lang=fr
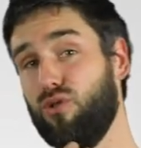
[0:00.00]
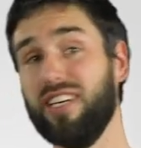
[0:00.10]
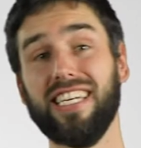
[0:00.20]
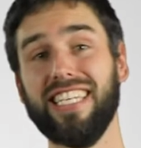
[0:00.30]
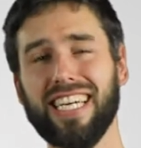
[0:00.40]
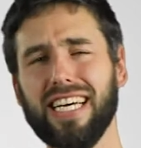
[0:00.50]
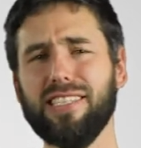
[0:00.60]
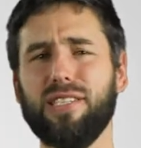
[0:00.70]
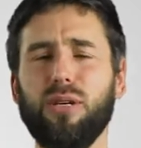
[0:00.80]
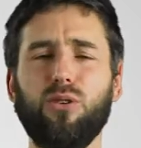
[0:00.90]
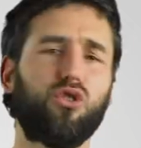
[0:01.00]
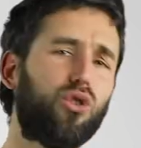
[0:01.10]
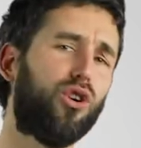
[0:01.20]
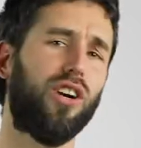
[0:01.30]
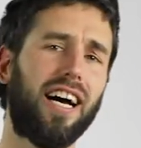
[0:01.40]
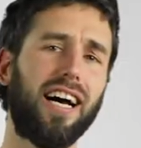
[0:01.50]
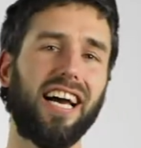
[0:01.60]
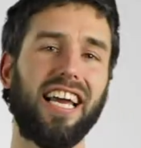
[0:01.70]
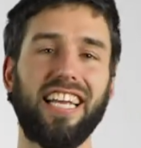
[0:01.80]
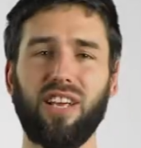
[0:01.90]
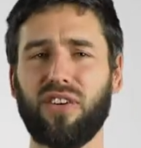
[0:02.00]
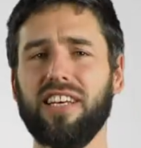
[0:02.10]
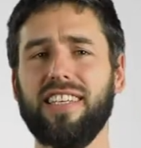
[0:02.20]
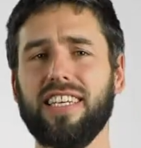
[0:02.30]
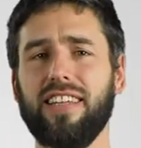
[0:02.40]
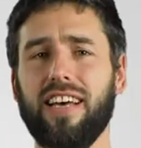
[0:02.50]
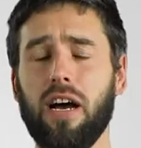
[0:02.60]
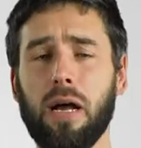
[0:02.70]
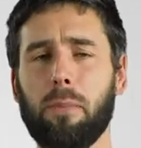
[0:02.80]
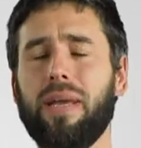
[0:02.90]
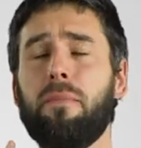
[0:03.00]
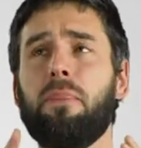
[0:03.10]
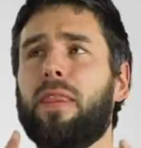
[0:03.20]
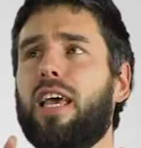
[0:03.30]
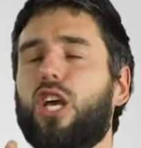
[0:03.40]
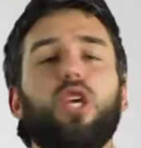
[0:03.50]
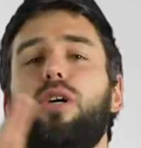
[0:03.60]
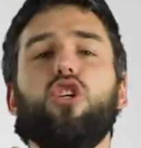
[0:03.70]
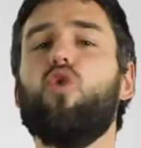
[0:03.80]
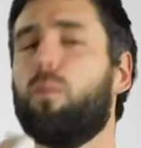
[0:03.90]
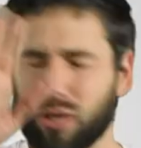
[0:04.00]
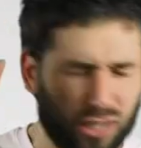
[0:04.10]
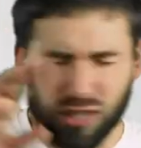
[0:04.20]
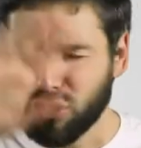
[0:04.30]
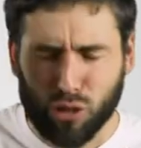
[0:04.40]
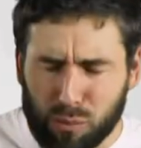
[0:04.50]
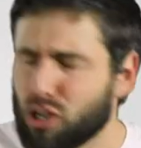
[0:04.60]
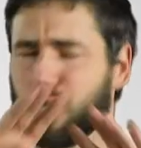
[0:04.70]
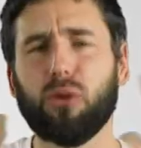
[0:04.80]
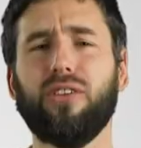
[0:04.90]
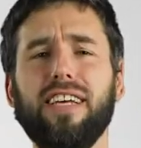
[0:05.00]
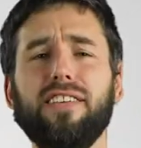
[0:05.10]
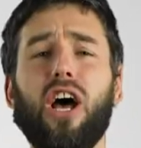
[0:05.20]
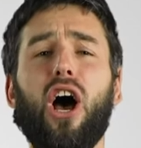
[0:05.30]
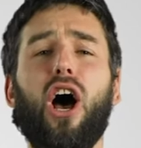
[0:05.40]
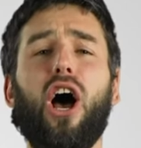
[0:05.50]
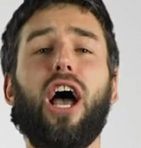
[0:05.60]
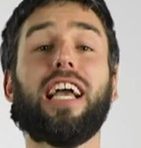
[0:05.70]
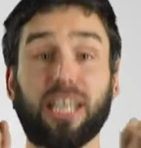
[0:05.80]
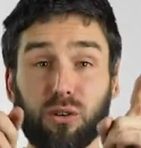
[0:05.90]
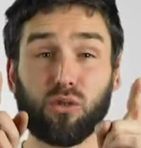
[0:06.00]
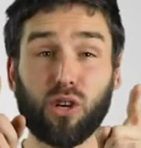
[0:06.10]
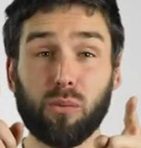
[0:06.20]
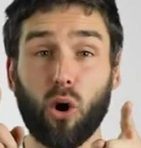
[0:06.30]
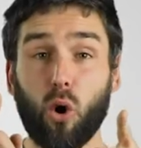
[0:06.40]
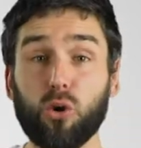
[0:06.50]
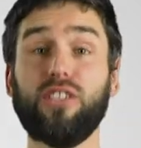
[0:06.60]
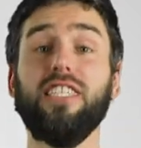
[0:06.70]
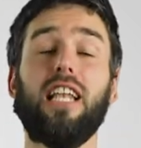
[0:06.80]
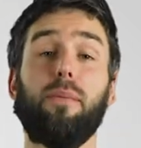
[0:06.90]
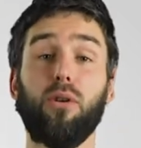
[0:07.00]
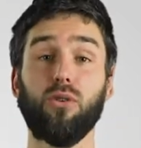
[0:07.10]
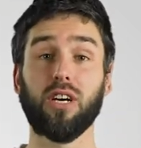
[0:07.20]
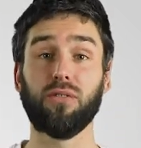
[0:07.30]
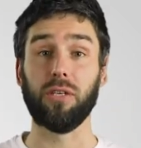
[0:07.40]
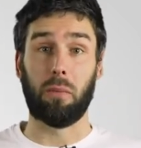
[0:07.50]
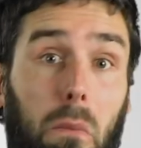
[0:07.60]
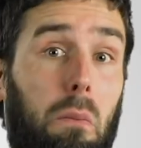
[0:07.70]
Julien et Léa, ils aimaient le chocolat et les fraises tagada. Mais imaginons pour l'exercice comme ça, hypothèse, qu'ils consomment aussi de la pornographie.